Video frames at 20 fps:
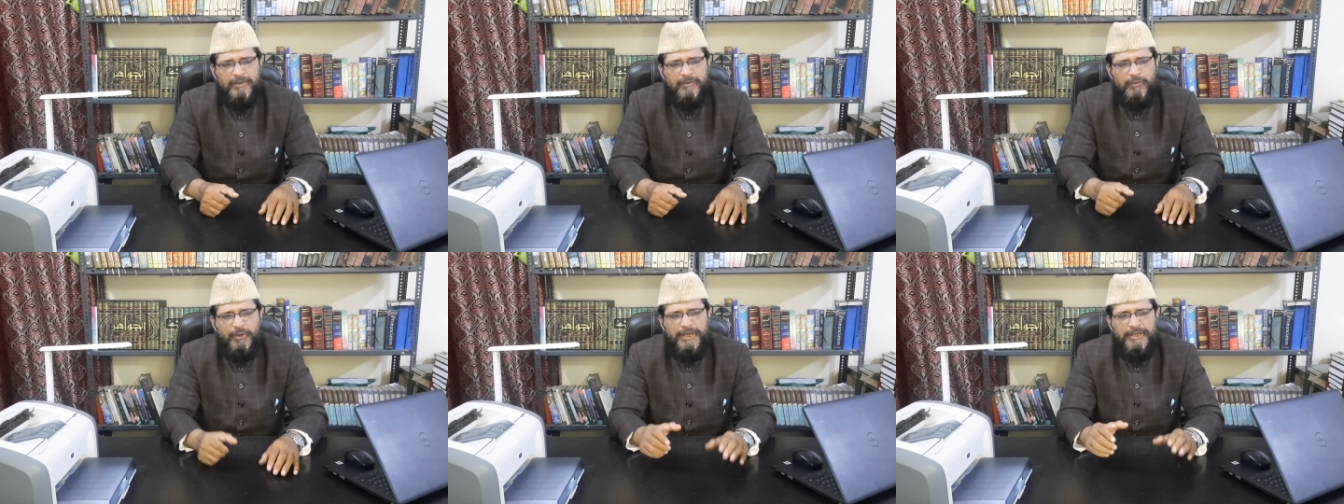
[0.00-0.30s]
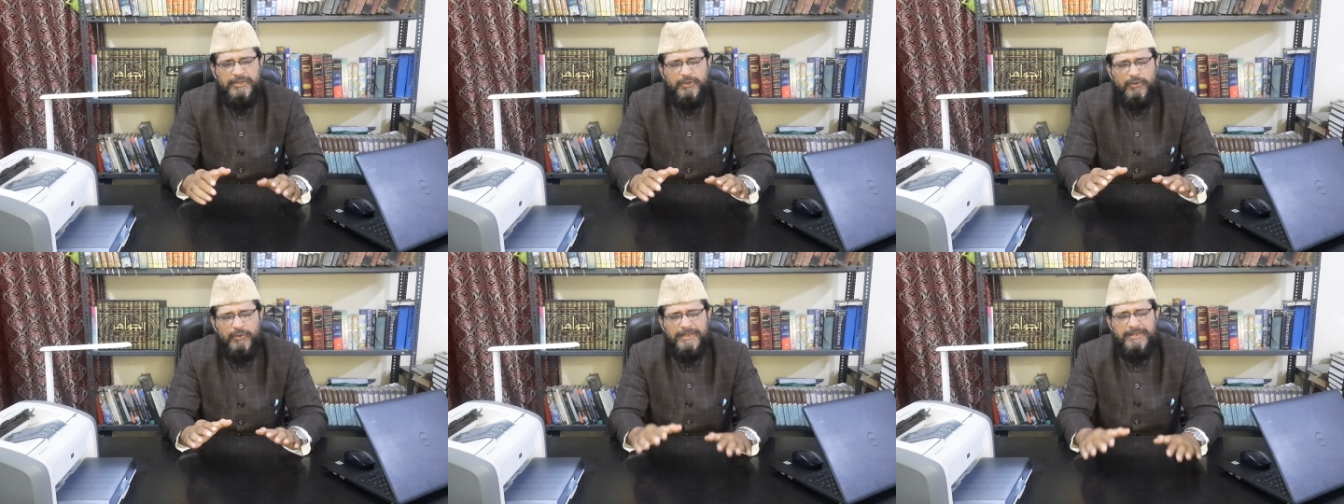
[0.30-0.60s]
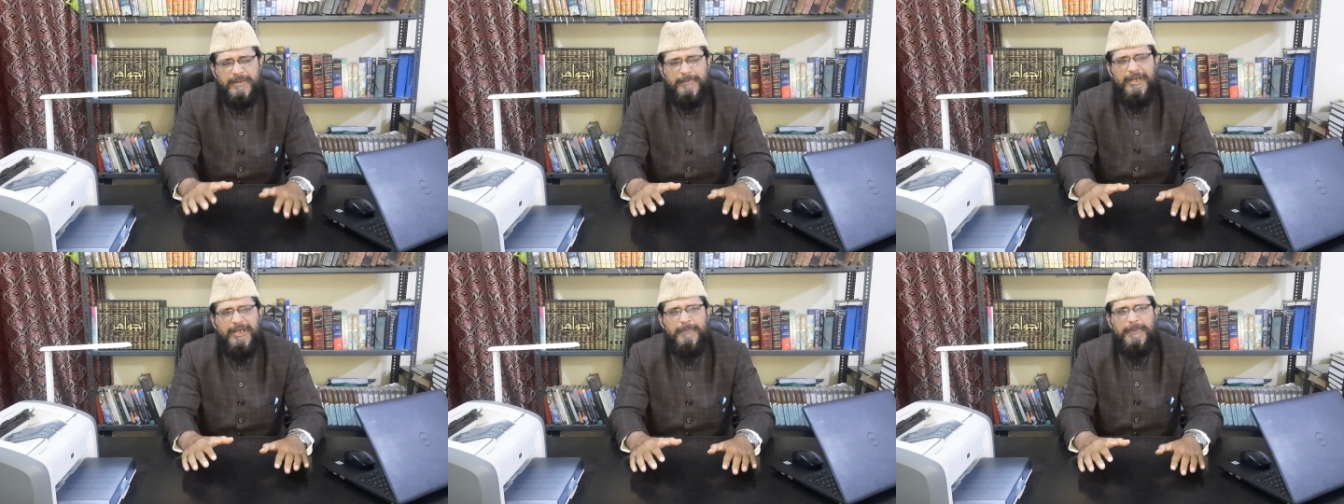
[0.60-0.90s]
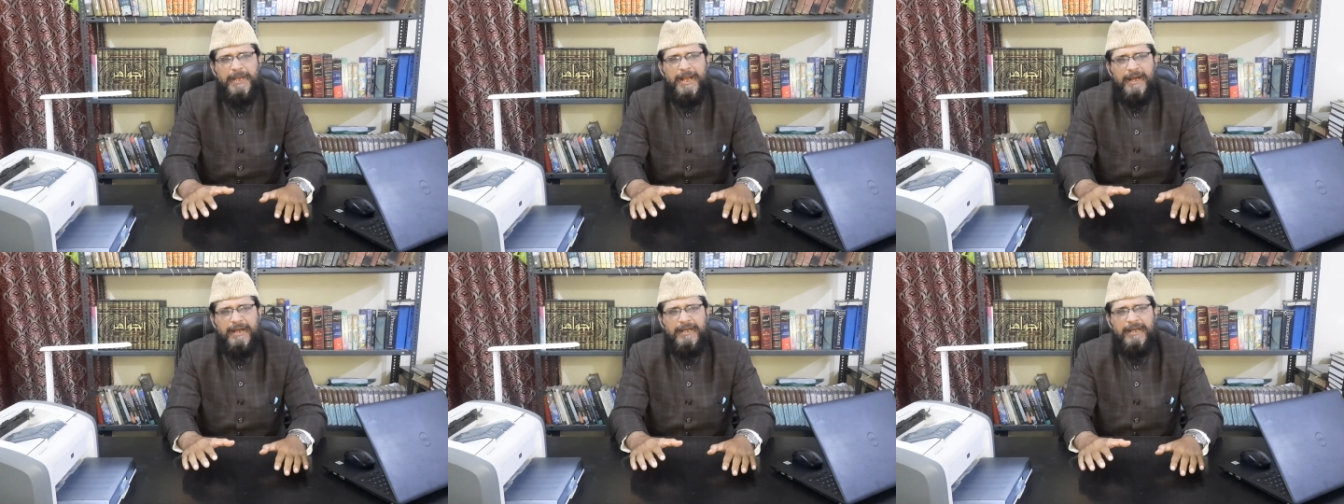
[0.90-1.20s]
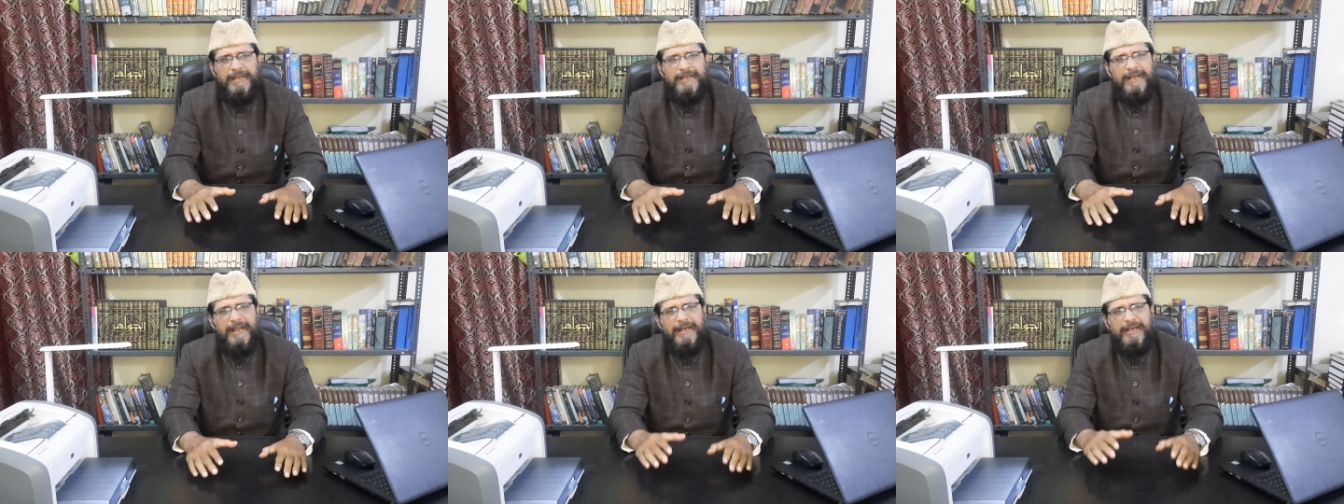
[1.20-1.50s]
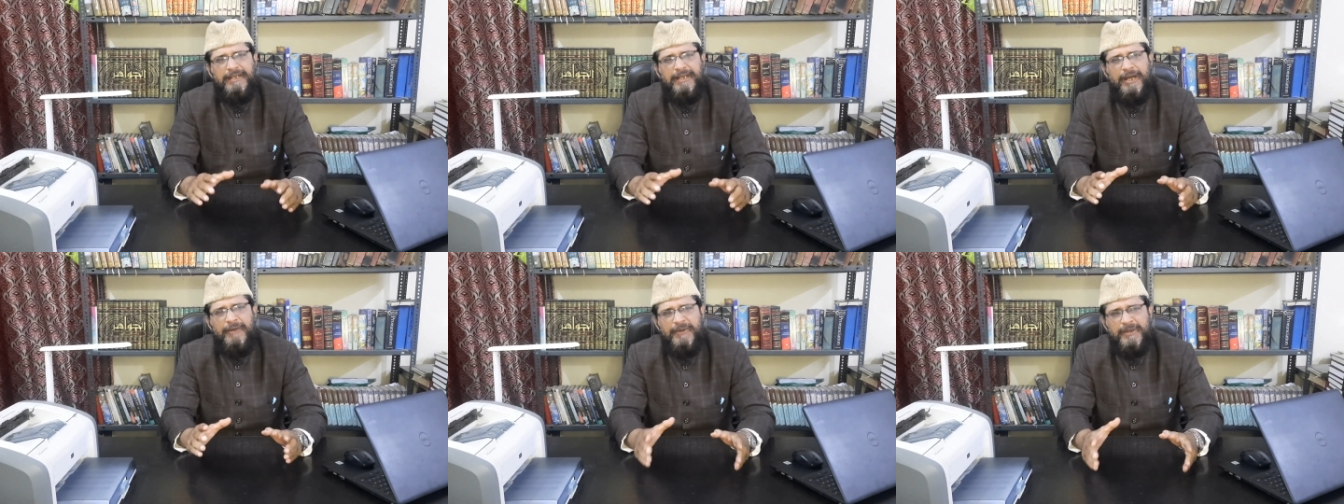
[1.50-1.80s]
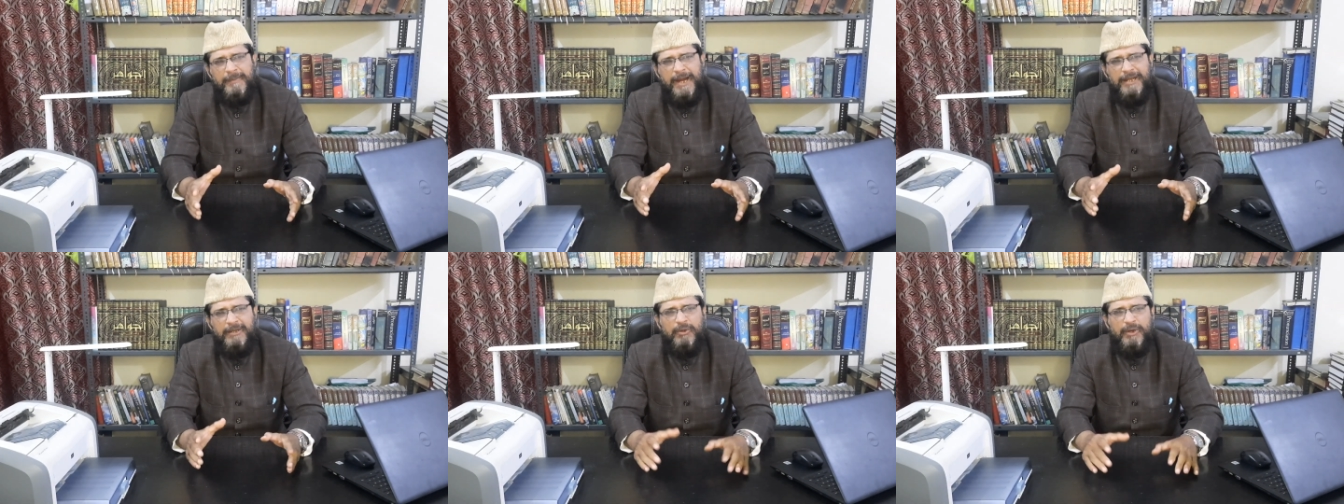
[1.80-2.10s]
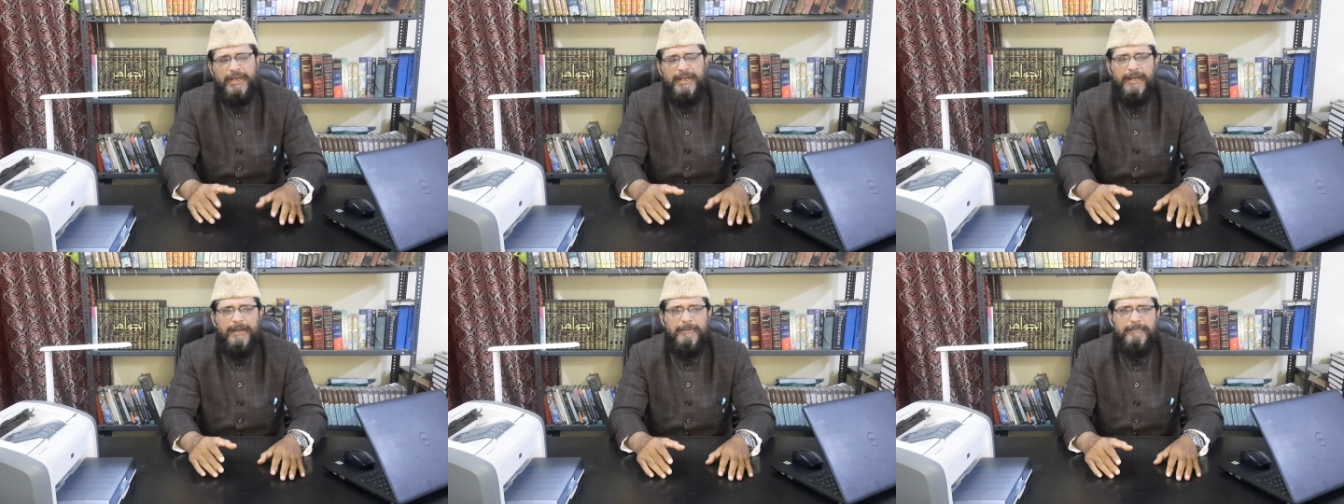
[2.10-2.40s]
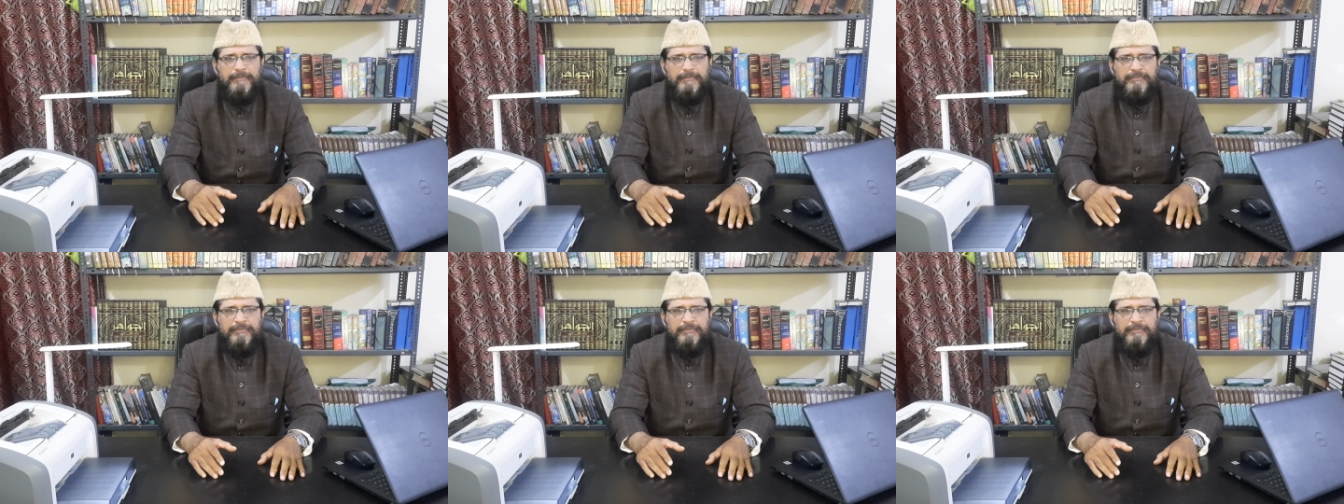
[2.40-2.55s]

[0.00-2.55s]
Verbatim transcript: वो इस रूए ज़मीन पे आकर अल्लाह का नाफरमान हो गया